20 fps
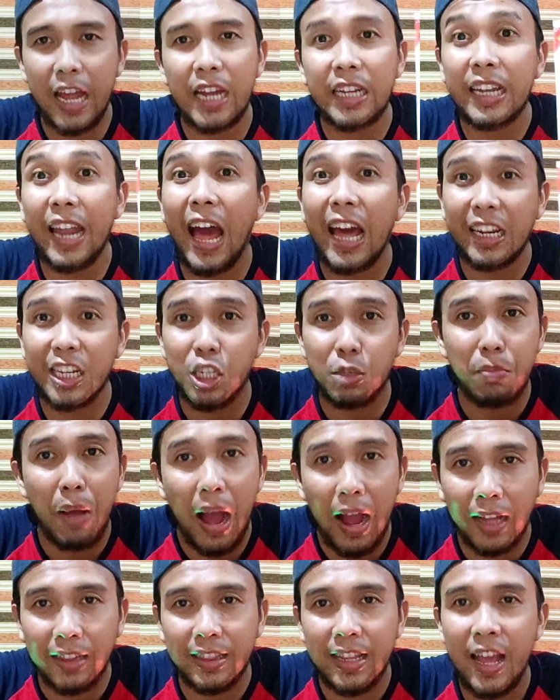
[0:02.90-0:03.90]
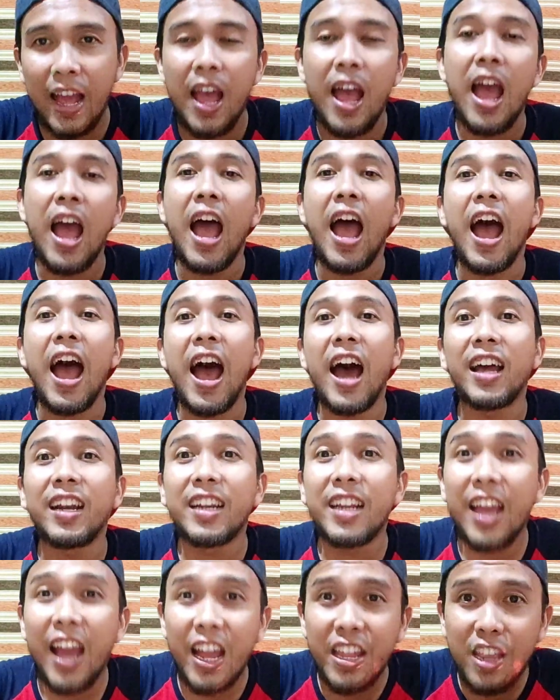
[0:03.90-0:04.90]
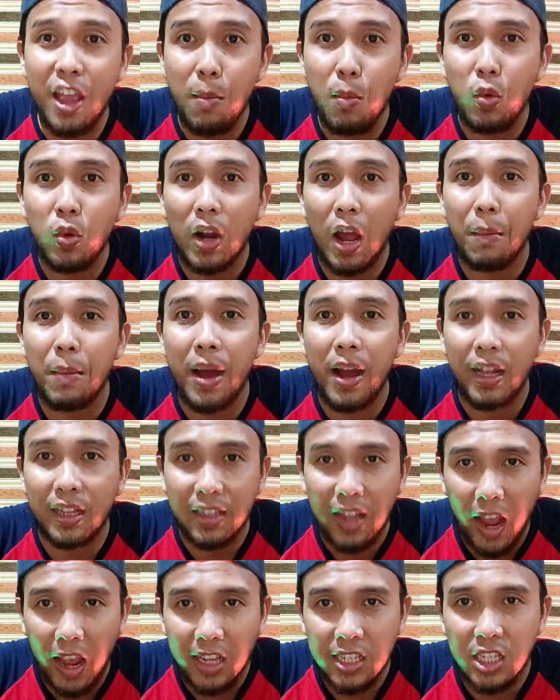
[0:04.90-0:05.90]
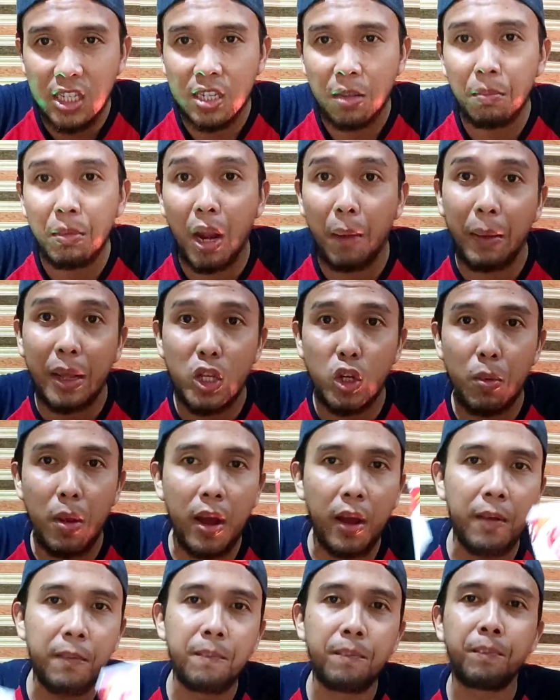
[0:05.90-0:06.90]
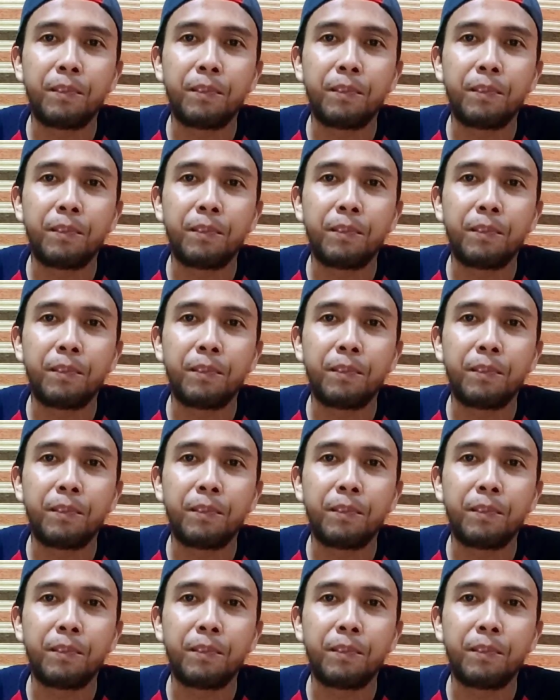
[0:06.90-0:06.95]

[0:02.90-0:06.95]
dan laris banget. Harganya murah banget guys. Berapa coba?